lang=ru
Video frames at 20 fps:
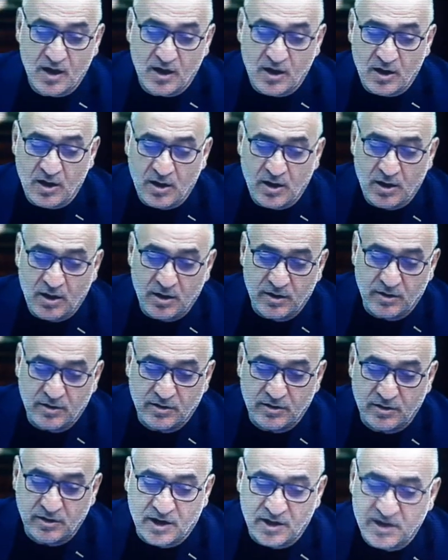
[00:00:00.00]
А,
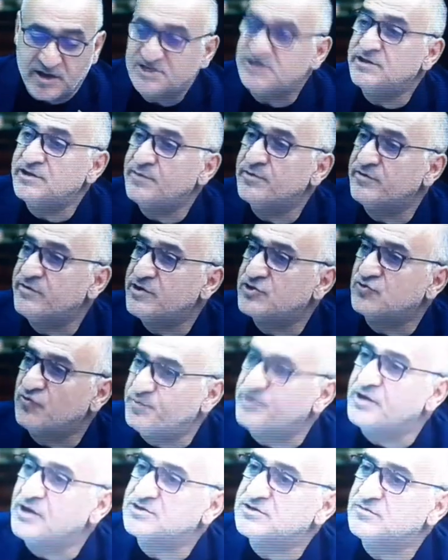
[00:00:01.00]
когда Россия нам говорит, что в
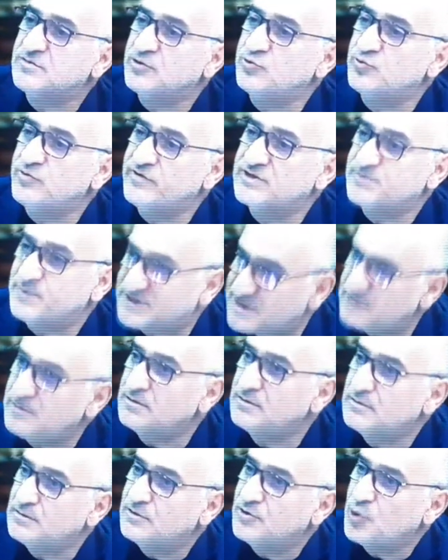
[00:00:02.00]
2015 году мы вас спасли,
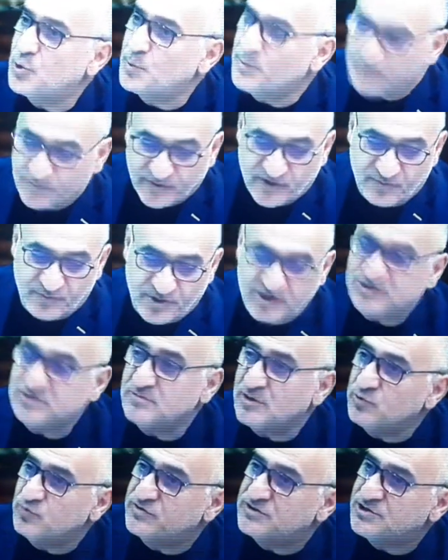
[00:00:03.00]
в 2015
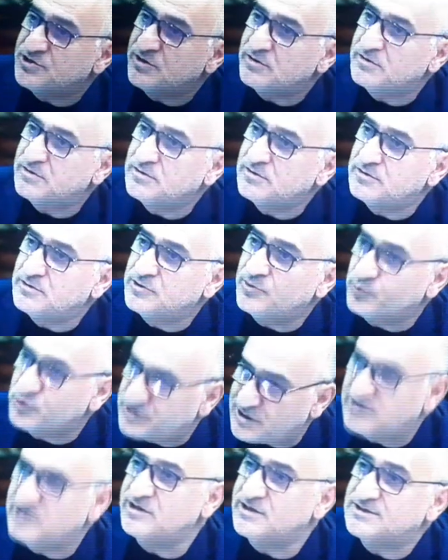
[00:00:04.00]
году вы сначала
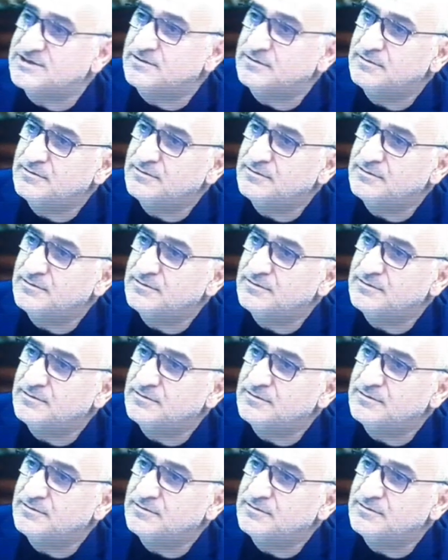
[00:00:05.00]
допустили геноцид,